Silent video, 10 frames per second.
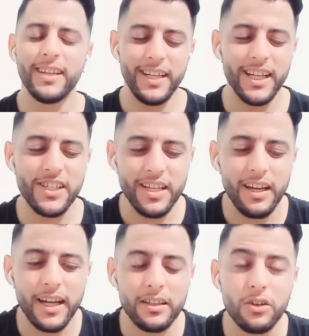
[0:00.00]
الى جات على
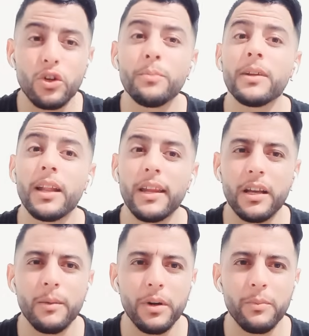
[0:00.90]
خاطركم الله
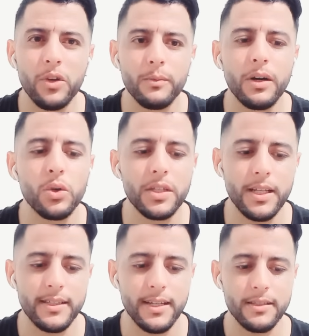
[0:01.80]
يكبر بكم اخوتي
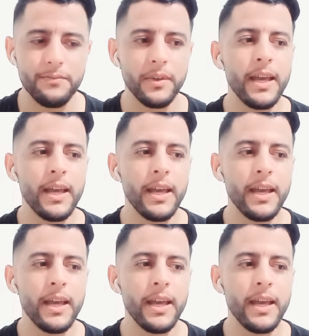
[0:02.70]
العزاز